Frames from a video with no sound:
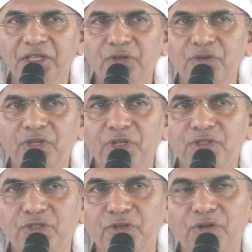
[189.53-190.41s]
क्योंकि
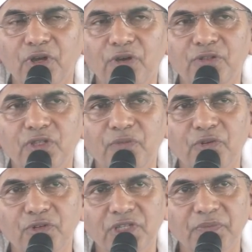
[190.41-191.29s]
रजोगुण और
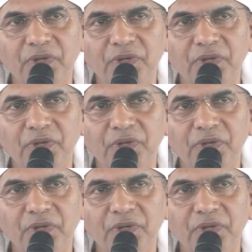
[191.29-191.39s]
तमोगुण की